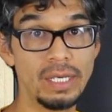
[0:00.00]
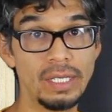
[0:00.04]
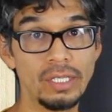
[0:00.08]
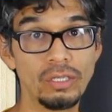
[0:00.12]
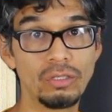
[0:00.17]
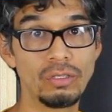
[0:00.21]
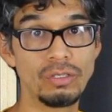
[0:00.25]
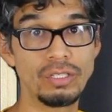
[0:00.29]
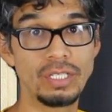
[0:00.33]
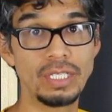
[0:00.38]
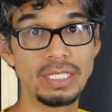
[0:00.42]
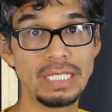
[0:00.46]

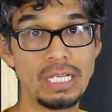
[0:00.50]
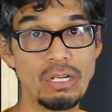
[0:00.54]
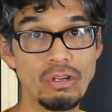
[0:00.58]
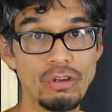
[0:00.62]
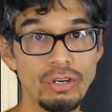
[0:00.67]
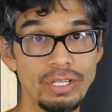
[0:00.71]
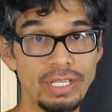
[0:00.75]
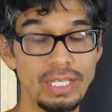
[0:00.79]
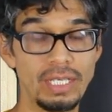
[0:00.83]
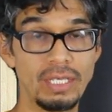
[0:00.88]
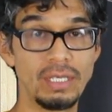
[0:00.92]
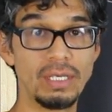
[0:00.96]
entonces el
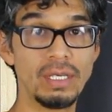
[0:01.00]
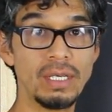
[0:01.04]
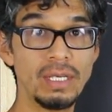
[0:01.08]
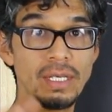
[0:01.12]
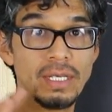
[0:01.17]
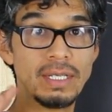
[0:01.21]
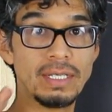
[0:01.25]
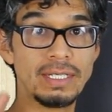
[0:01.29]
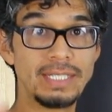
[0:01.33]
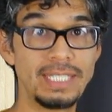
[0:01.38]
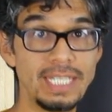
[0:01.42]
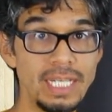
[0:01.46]
orden
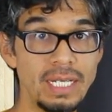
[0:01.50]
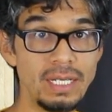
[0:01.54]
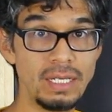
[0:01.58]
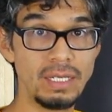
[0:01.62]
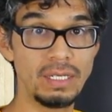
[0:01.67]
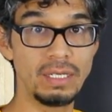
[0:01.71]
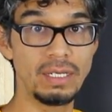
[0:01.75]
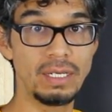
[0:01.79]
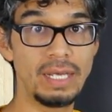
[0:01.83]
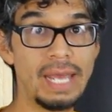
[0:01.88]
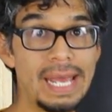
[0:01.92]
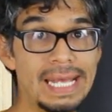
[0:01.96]

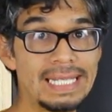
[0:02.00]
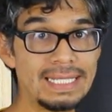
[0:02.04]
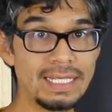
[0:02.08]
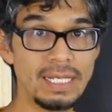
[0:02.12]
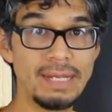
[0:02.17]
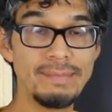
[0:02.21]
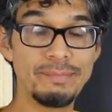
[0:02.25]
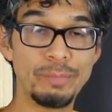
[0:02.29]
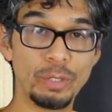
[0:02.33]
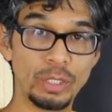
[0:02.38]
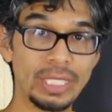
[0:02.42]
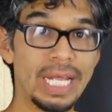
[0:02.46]
sí es
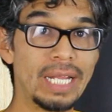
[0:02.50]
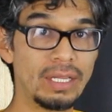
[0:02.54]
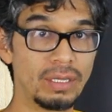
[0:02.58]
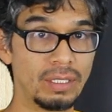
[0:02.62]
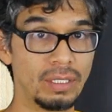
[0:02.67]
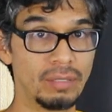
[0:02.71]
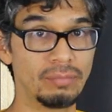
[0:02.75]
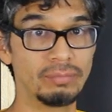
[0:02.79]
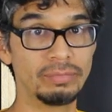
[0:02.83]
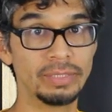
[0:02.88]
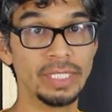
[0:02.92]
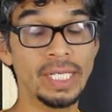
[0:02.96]

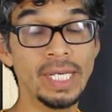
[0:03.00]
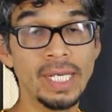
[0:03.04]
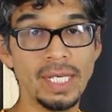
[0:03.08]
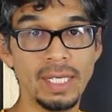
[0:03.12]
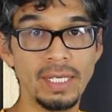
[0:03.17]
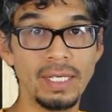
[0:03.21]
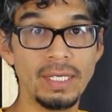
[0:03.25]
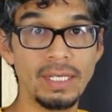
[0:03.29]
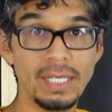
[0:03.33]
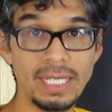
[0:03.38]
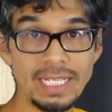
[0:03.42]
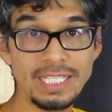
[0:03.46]
importante.
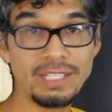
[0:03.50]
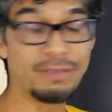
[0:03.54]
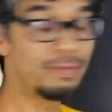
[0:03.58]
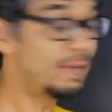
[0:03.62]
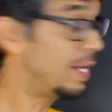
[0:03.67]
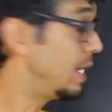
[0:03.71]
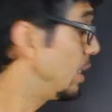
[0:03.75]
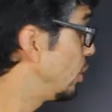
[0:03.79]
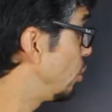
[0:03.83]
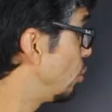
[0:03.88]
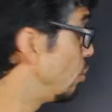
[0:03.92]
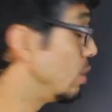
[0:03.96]
¿Es
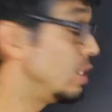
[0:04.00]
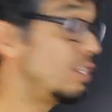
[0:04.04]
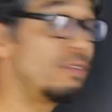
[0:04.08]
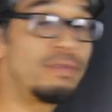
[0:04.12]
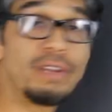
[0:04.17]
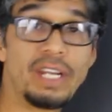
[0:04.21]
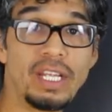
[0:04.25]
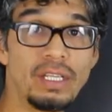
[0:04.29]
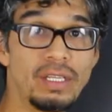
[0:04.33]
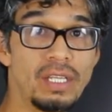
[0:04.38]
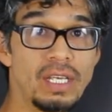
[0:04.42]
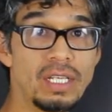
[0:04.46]
diferente o no es
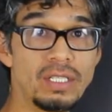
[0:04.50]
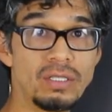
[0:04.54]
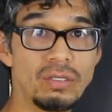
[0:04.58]
diferente